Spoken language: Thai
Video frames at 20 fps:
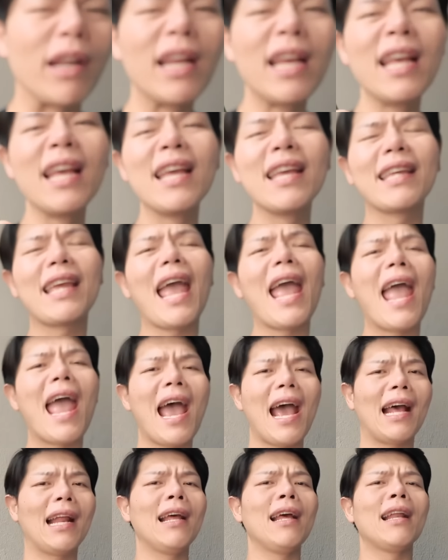ดแก
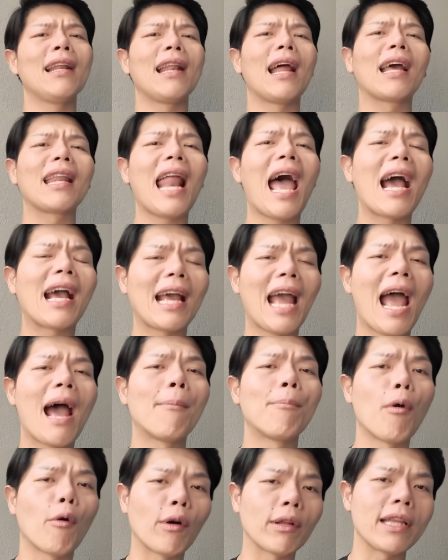รักนางงา
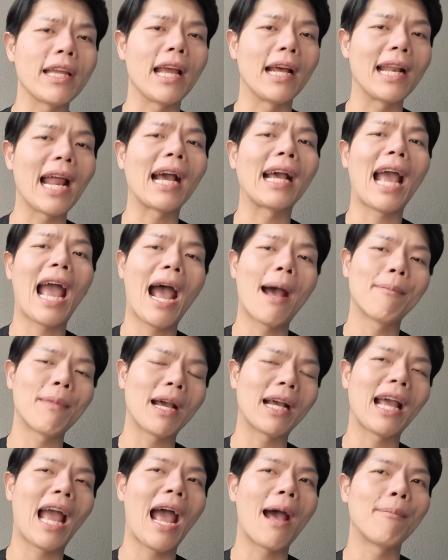มปกตินาง
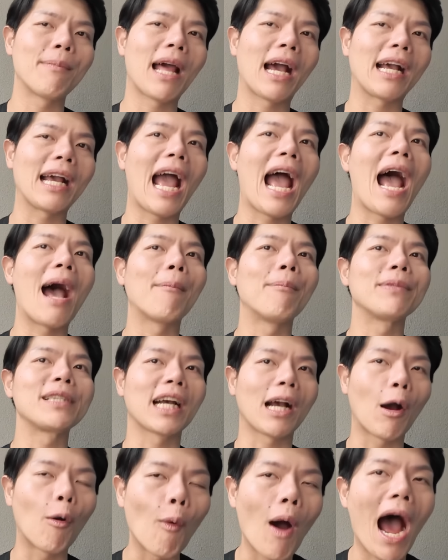งาม
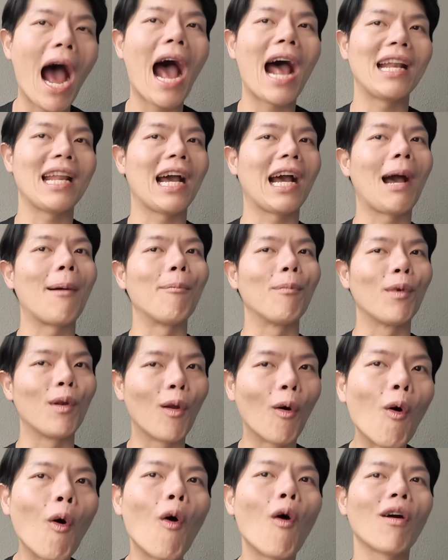จักรวาลนางงาม
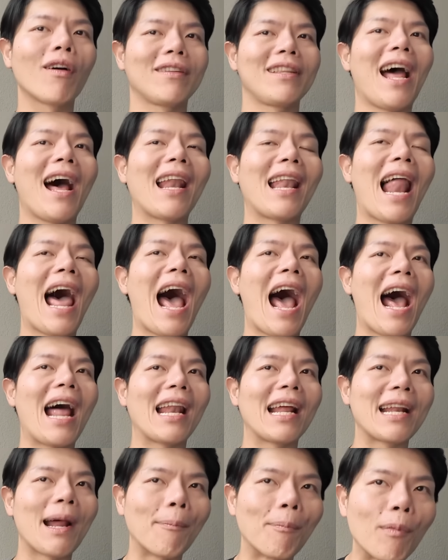โลกดารา
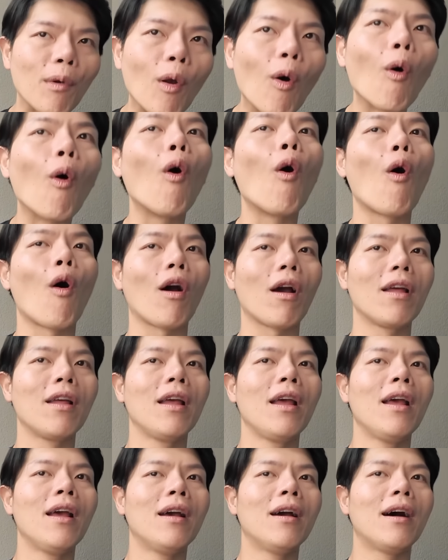ระดับโลก
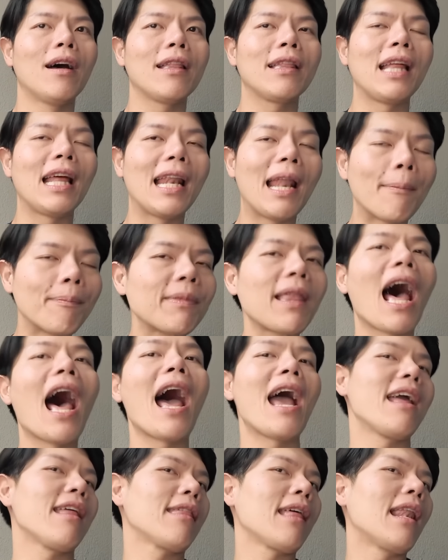เซเลบไท
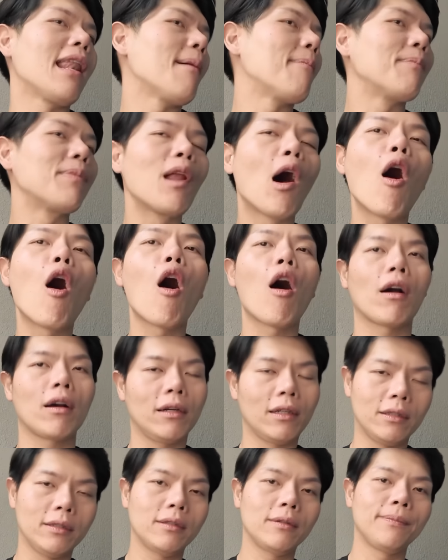ยเซเลบนอก
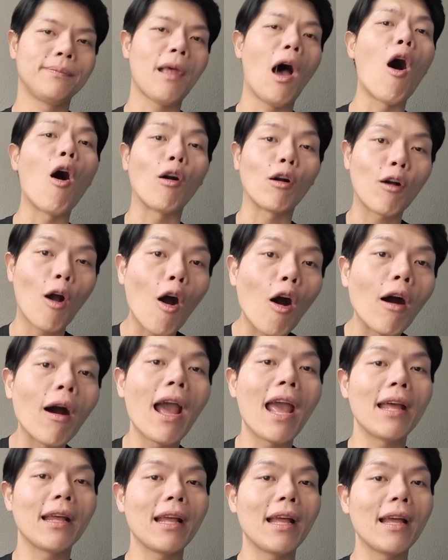ออกกล้อง
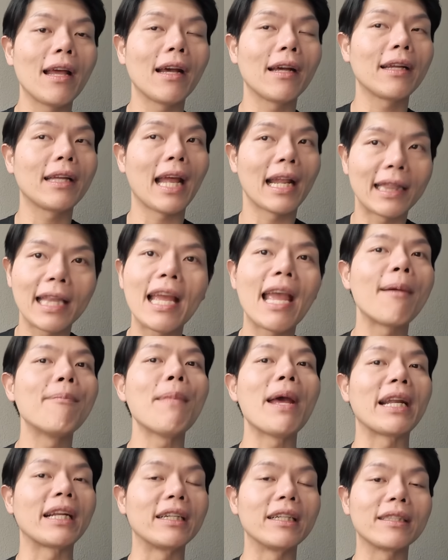Getty
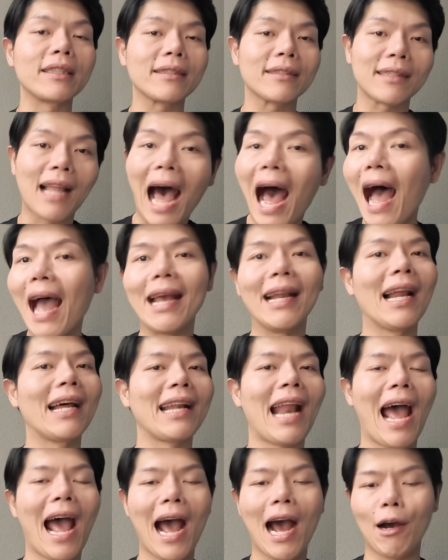Images คือตายละ
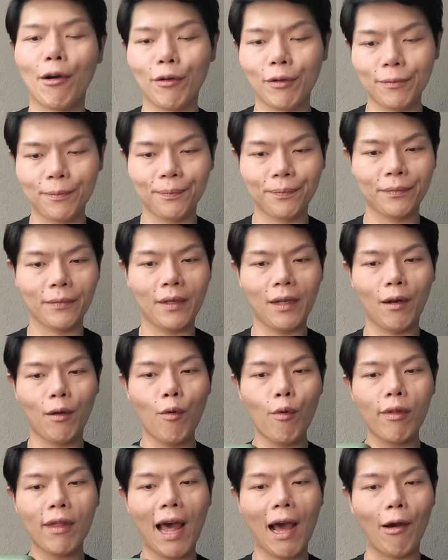นาว
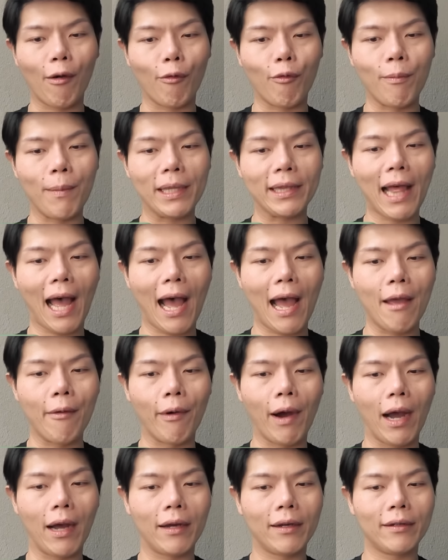ลูกสาวกูไม่ตาย
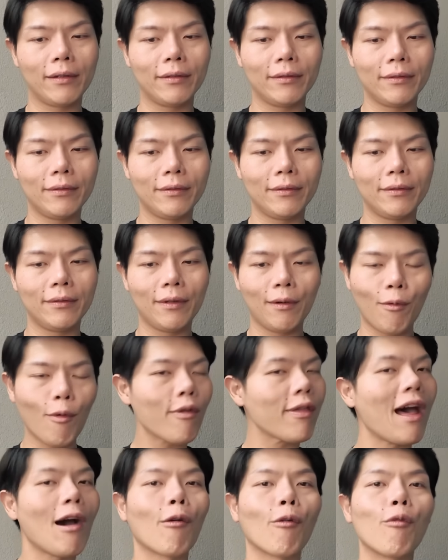ว่ะลู
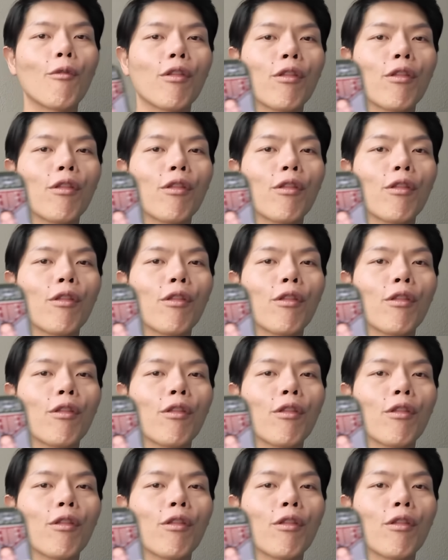กสาวกู